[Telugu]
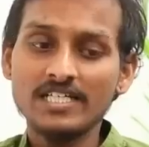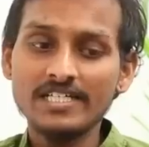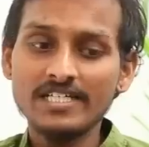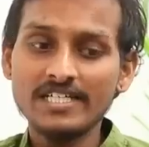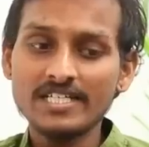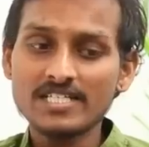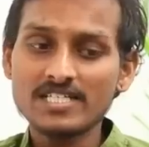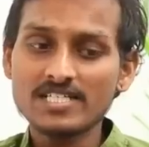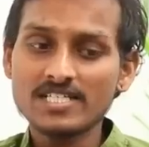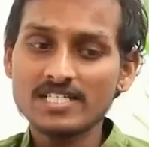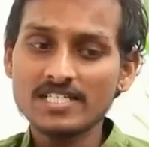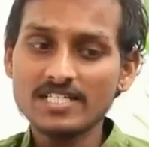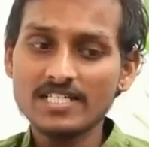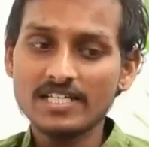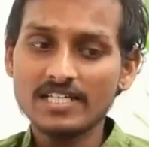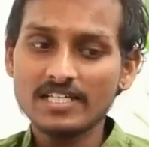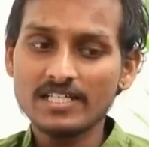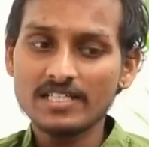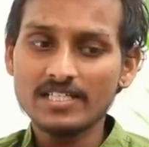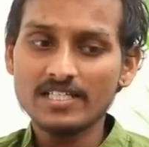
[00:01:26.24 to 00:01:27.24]
ఇండస్ట్రీ
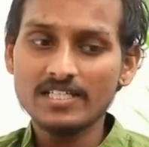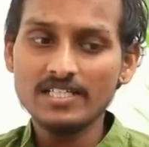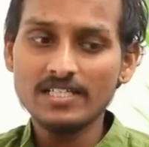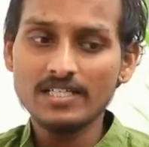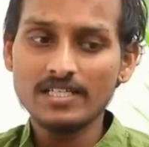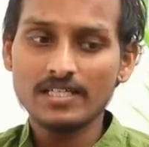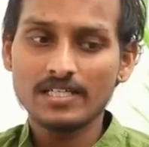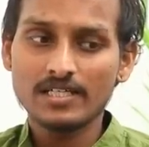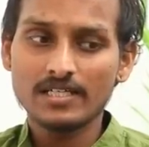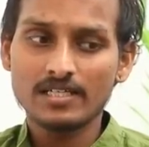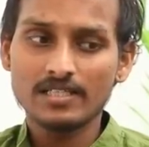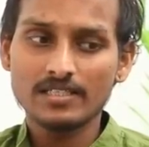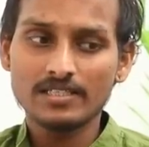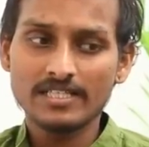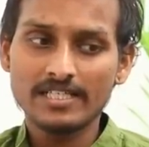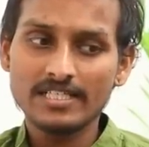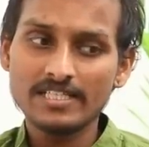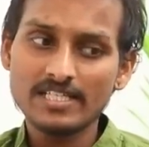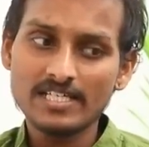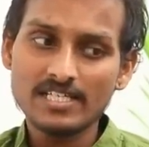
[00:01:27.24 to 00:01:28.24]
అనేది
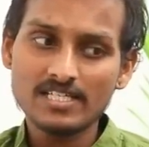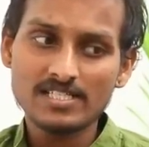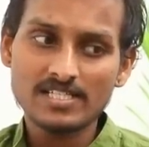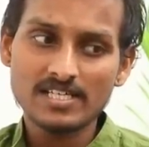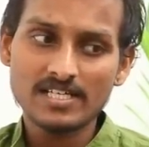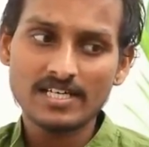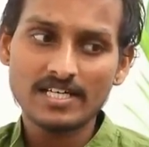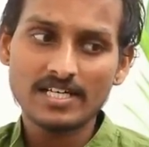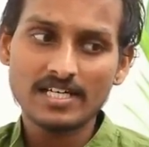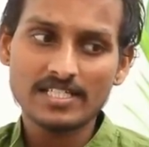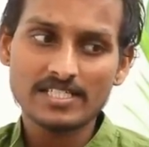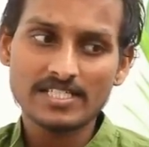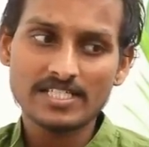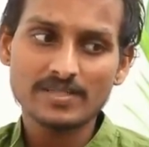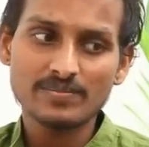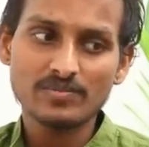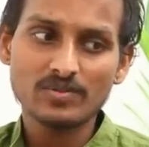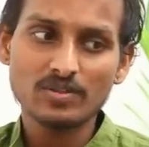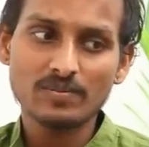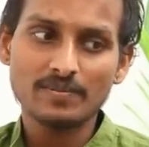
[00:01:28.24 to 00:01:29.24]
ఏదైనా సరే
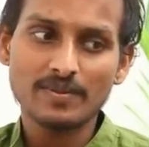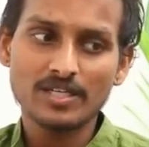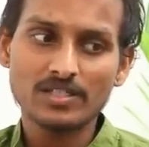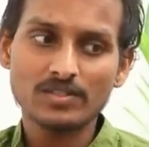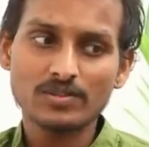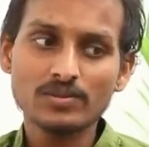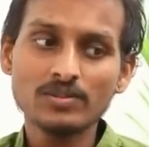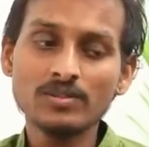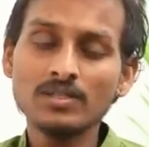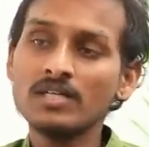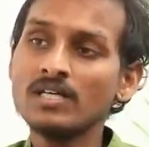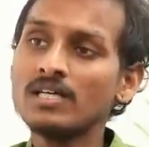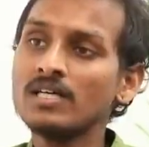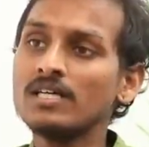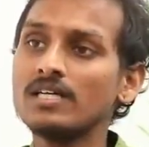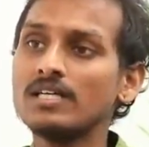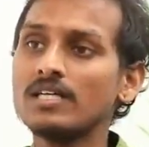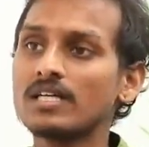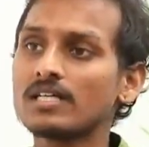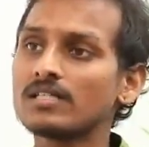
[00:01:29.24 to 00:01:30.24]
కష్టంతో పాటు
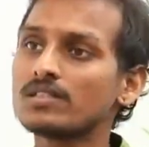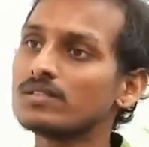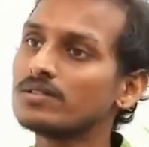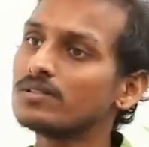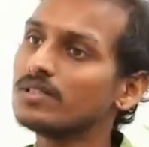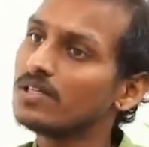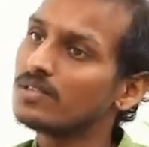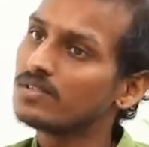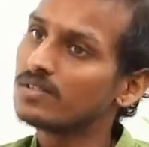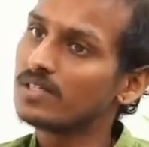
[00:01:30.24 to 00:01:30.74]
లక్ కూడా